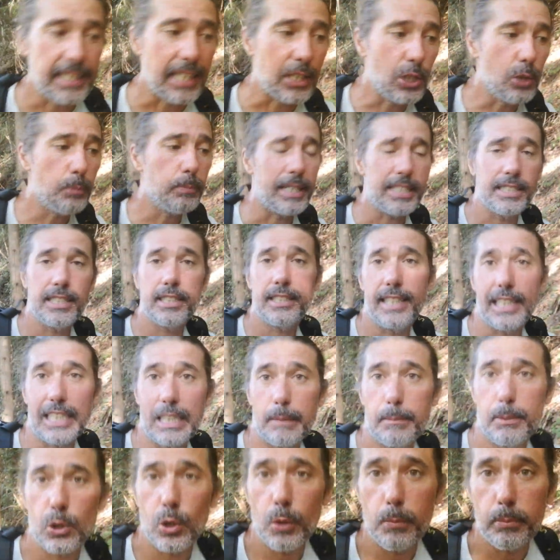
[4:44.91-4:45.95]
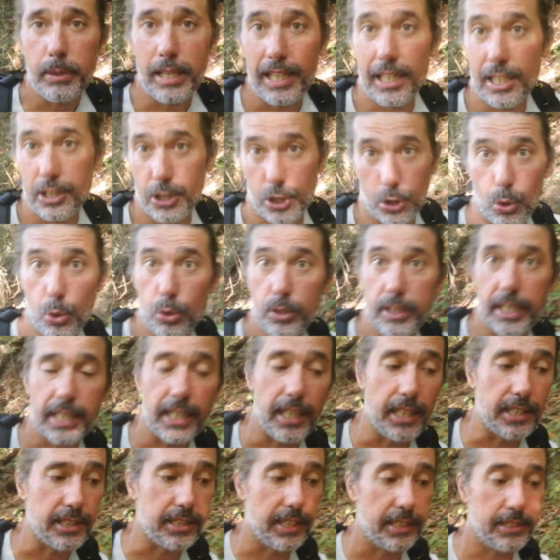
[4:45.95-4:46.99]
danno prestiti anche per comprare la seconda
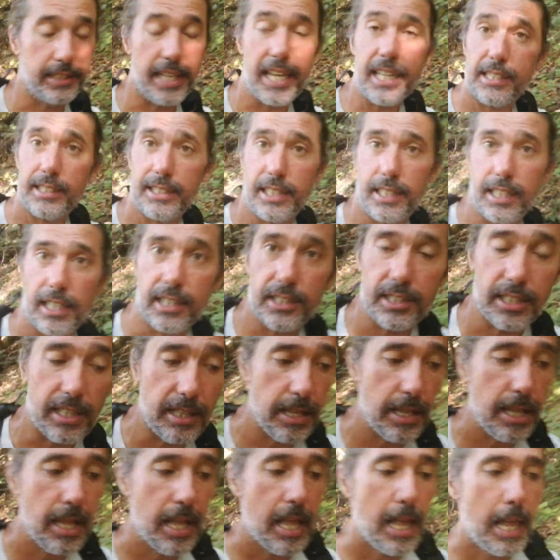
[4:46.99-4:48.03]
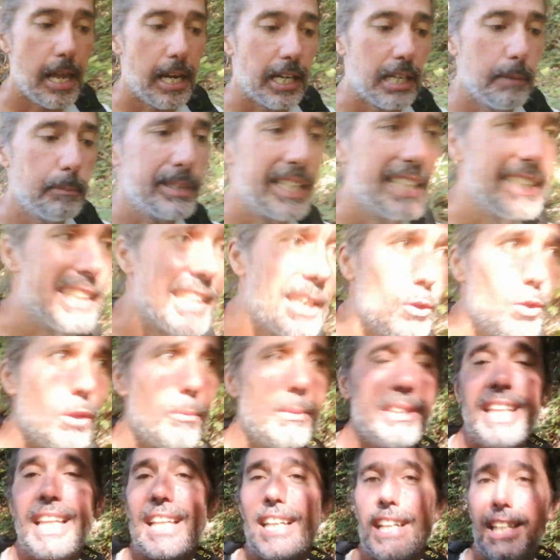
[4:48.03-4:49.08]
casa, la terza casa. L'importante è che tu
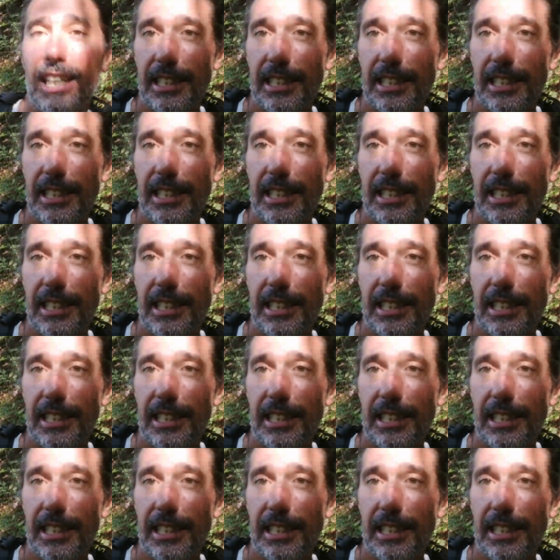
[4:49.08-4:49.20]
abbia delle